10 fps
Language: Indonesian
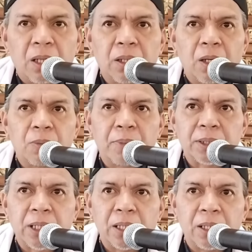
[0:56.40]

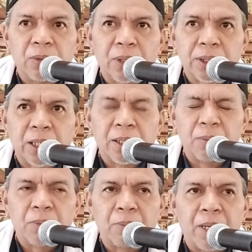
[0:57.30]
Allahumma salli wa
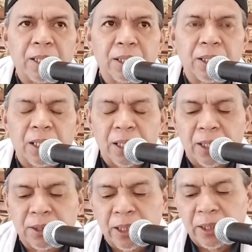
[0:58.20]
sallim wa barik
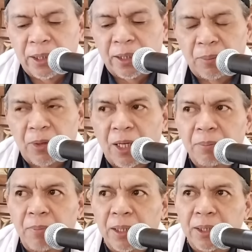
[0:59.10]
ala Sayyidina
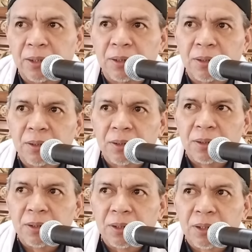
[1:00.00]
Muhammadin
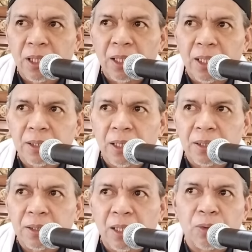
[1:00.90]

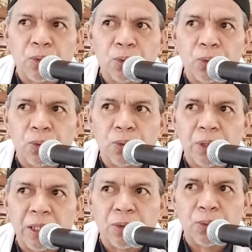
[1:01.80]
Salatan
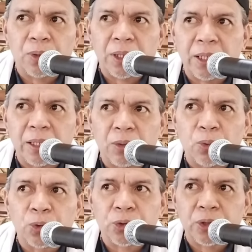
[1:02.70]
takunu li kulli
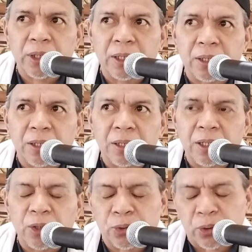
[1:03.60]

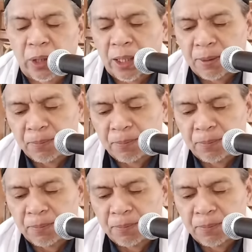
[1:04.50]
usrin yusra